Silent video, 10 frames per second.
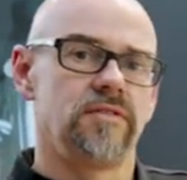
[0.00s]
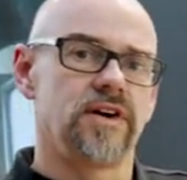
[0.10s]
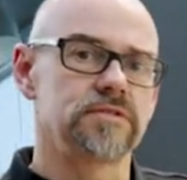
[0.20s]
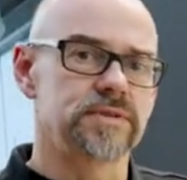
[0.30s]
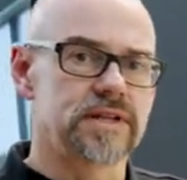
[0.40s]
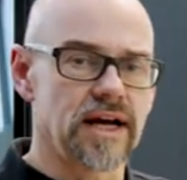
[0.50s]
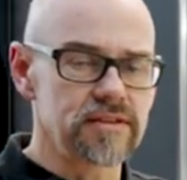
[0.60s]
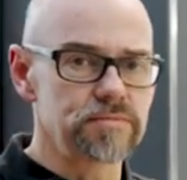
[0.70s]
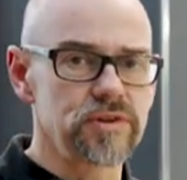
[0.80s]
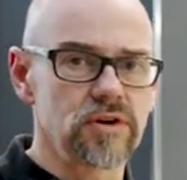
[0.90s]
was
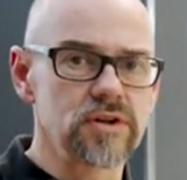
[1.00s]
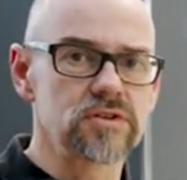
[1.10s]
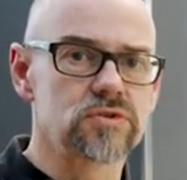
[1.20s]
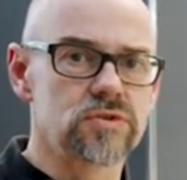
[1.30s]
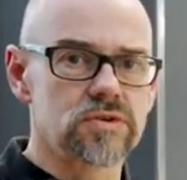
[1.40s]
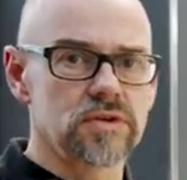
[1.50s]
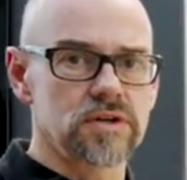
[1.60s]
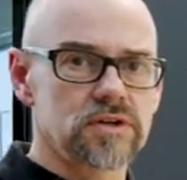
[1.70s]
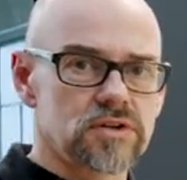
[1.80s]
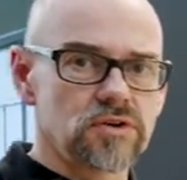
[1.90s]
ganz besonders
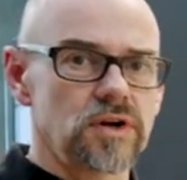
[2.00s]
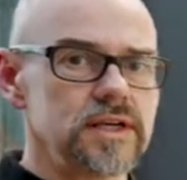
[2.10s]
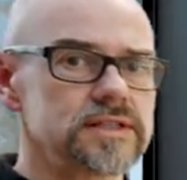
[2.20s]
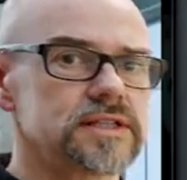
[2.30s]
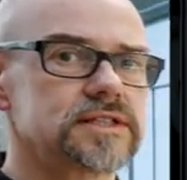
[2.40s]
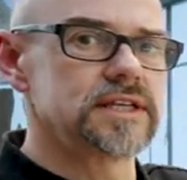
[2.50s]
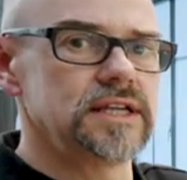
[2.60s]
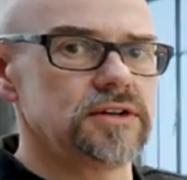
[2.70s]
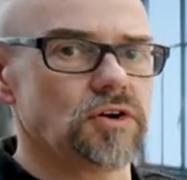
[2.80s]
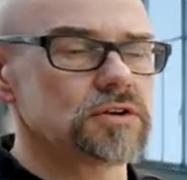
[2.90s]
Tolles
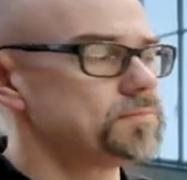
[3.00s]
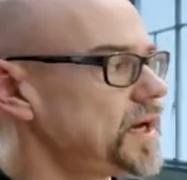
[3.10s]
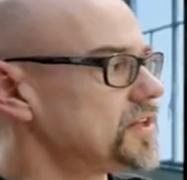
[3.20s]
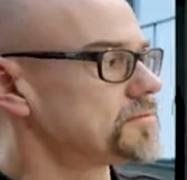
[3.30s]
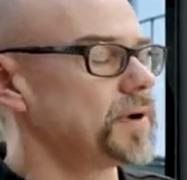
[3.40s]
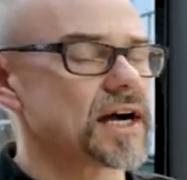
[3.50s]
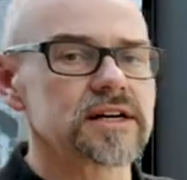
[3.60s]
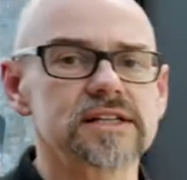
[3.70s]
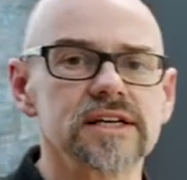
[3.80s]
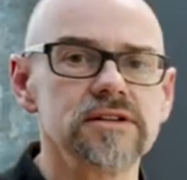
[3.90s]
die Non-Based
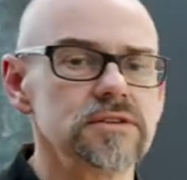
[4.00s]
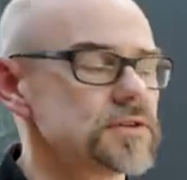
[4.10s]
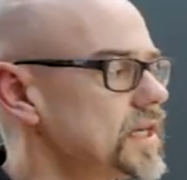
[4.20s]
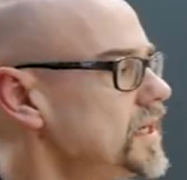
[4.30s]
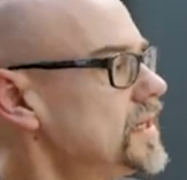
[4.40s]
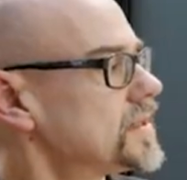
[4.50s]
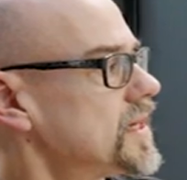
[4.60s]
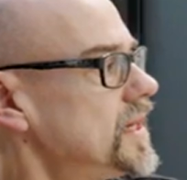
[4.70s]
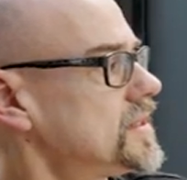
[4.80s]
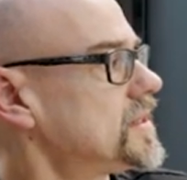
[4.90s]
Marker Technologie. Das
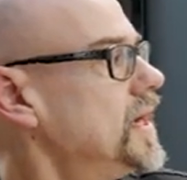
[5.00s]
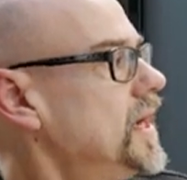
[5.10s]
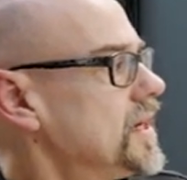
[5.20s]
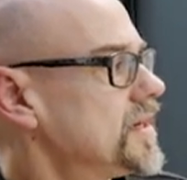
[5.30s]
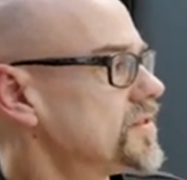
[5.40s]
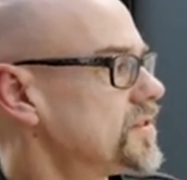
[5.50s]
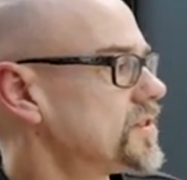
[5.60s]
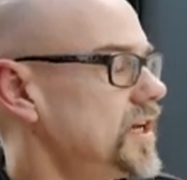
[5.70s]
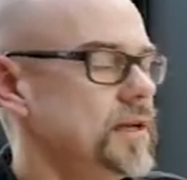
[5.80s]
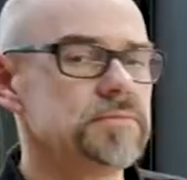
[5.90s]
heißt, das
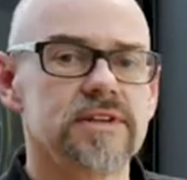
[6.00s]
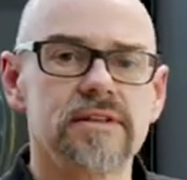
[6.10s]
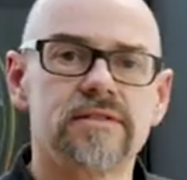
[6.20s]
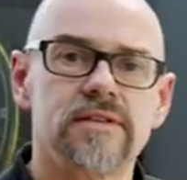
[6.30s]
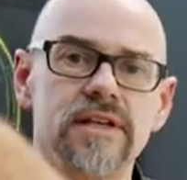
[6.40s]
System setzt